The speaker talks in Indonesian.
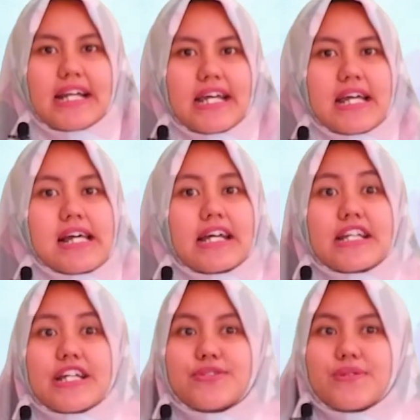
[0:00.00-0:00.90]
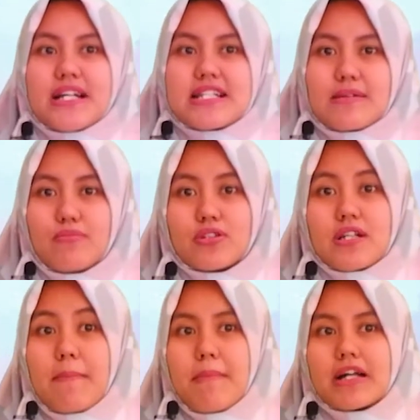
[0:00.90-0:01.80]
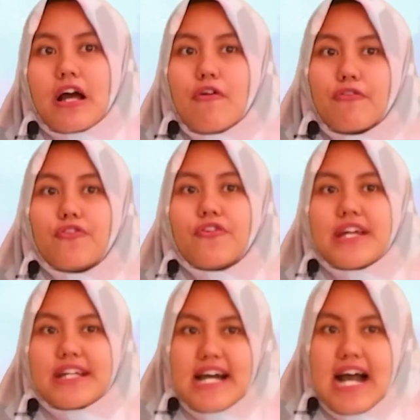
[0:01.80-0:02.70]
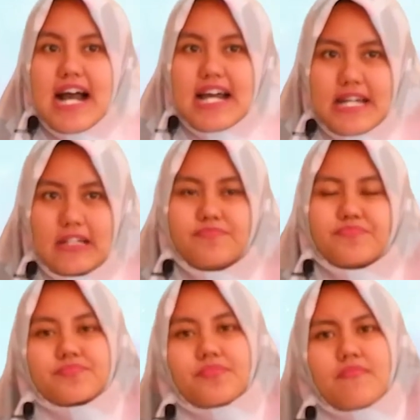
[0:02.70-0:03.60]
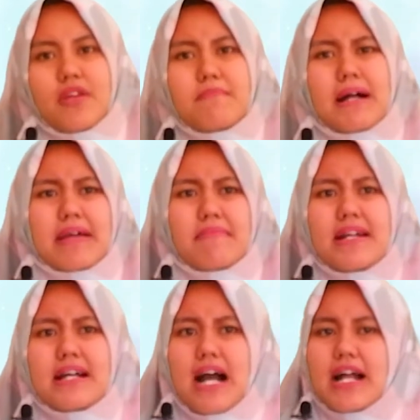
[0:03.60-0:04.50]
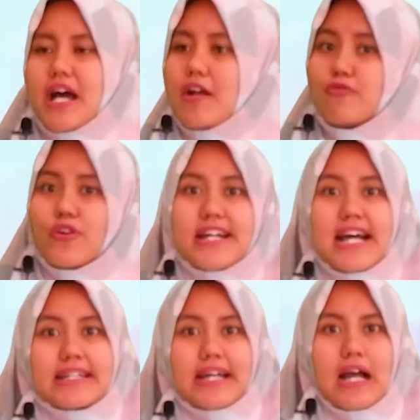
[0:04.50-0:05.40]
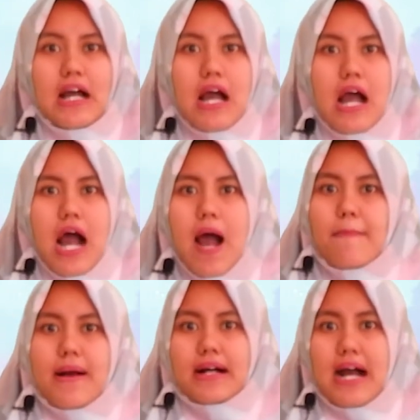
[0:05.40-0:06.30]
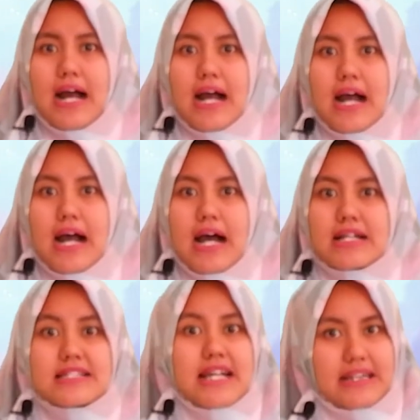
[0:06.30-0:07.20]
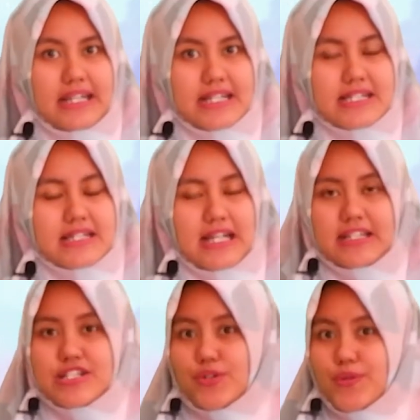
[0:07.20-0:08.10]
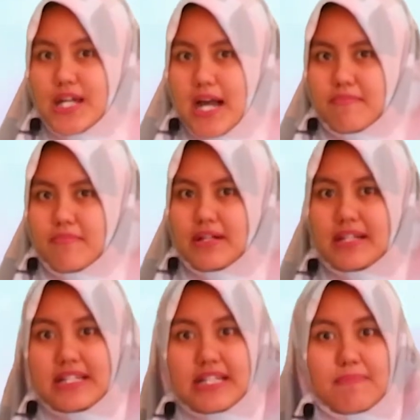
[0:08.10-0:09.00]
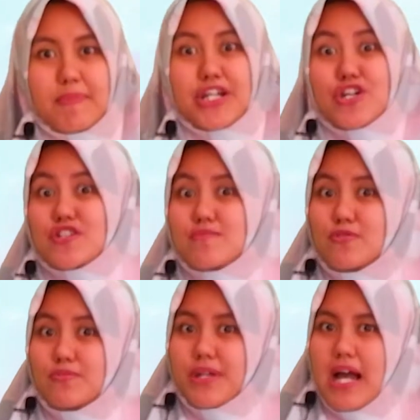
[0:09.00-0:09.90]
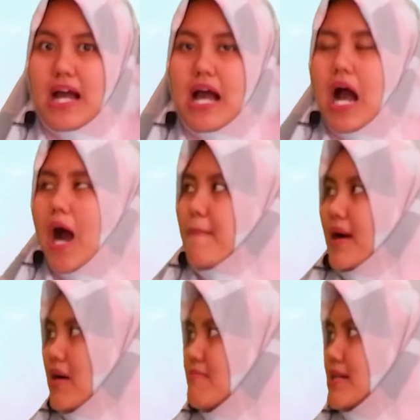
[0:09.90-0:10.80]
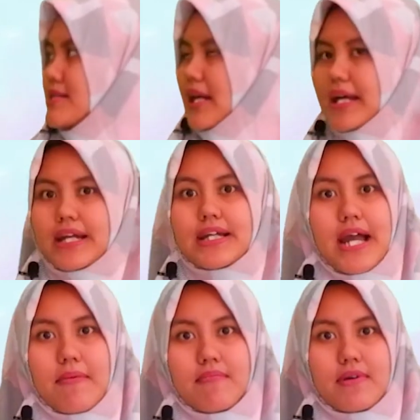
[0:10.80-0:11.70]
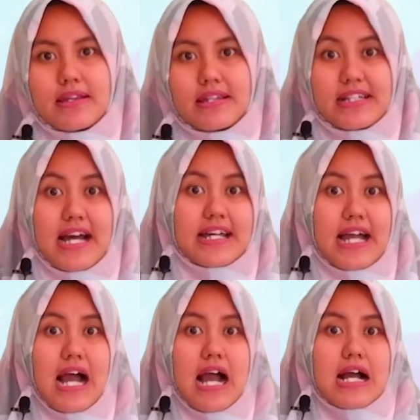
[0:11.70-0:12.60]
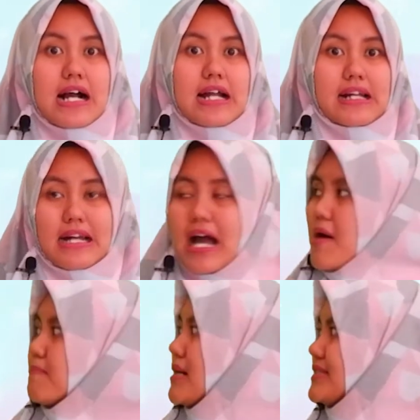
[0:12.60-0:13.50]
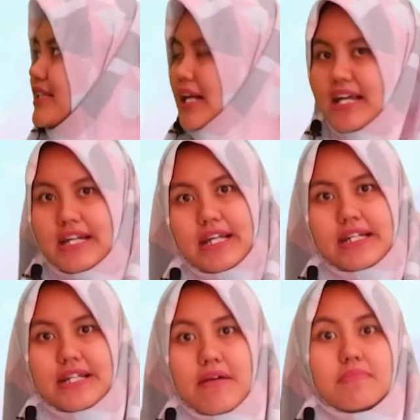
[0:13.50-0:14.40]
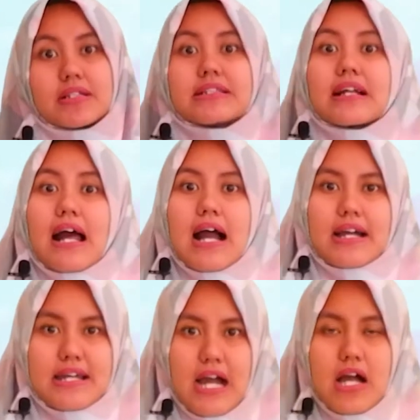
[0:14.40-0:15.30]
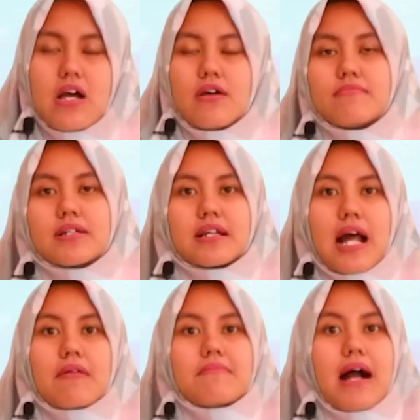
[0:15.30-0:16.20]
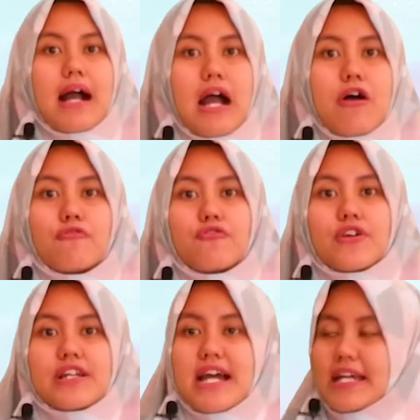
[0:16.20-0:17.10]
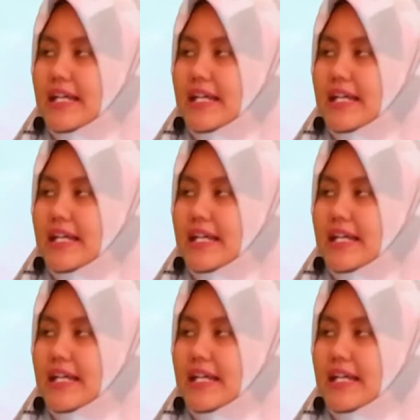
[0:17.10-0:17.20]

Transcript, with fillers: ini dia juga disebut gambar fluida ya. Bagaimana keadaan fluidanya? Apakah statis? Statis itu diam di video sebelumnya. Apakah banjir ini diam? Tidak ya, karena banjir ini dia bergerak ya, bergerak maka fluida